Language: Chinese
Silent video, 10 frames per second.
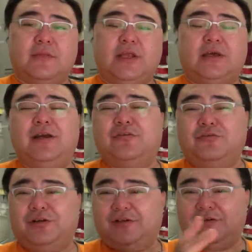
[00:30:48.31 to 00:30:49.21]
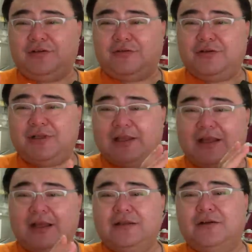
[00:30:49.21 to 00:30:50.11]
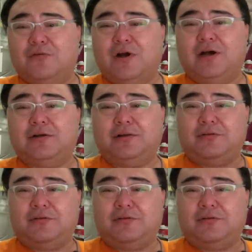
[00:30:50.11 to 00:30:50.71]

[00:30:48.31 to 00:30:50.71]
你可以说是有一点 underground，